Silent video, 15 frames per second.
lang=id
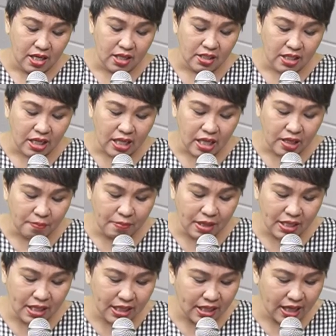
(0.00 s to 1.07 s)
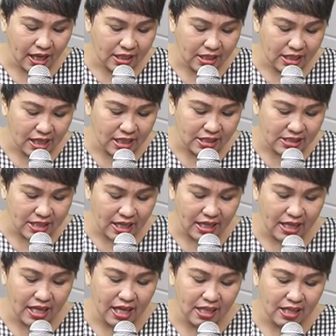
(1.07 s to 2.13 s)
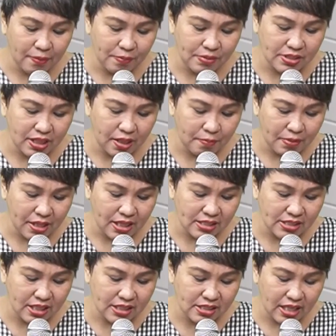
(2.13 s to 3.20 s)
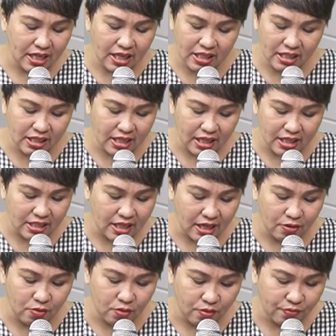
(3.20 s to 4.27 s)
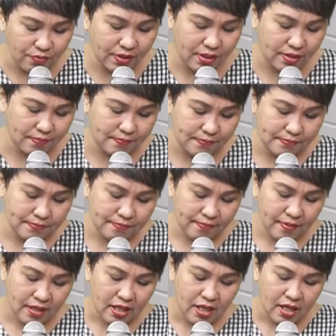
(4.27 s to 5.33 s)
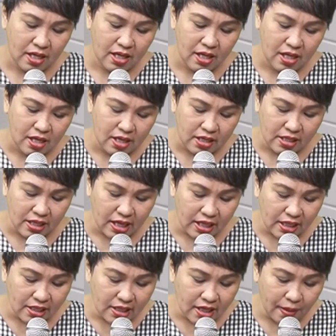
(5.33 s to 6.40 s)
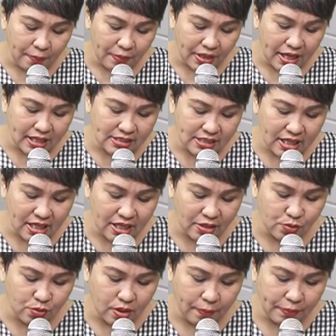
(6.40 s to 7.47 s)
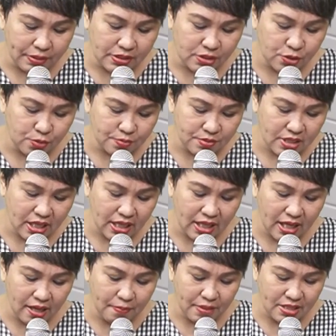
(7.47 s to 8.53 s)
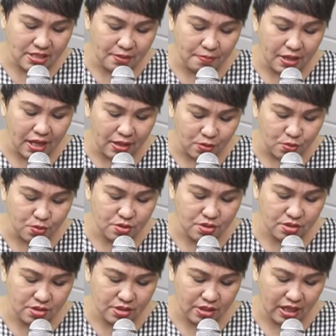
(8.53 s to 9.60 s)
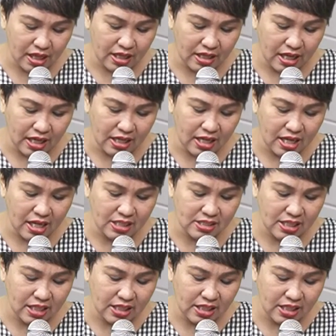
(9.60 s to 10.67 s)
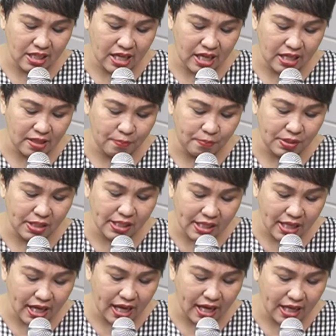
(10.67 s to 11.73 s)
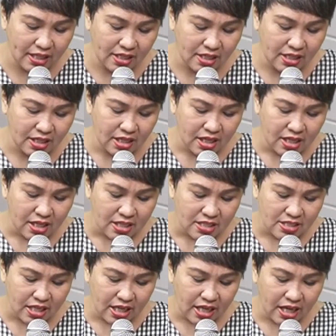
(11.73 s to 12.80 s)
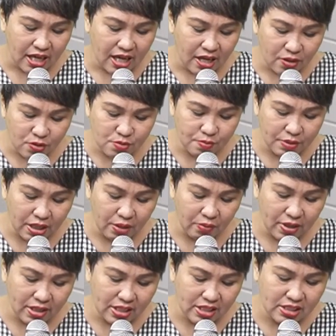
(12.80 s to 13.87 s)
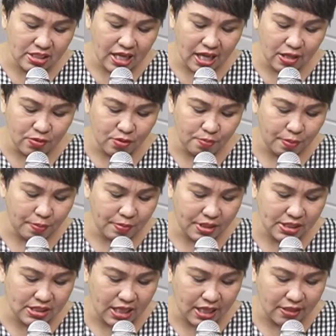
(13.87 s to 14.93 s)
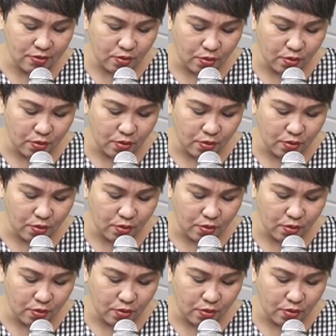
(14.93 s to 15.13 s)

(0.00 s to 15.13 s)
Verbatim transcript: Entah dari mana keyakinan saya, tapi saya merasa saya tidak kena COVID. Ya indera perasa dan juga pencium saya masih bagus ya karena saya tidak ada pilihan saya harus melewati jalur pemeriksaan